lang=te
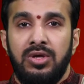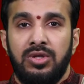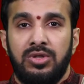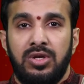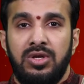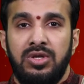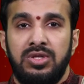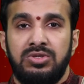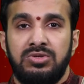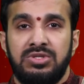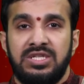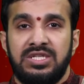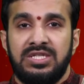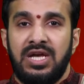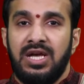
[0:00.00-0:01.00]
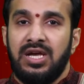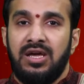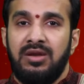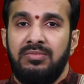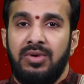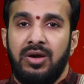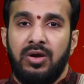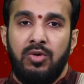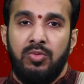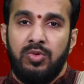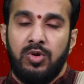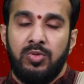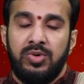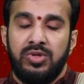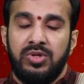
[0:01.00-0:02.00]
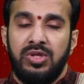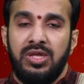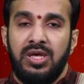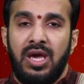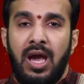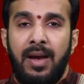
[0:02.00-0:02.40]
ఇతరుల నుంచి వచ్చే సహకారం బాగా ఉపయోగపడుతుంది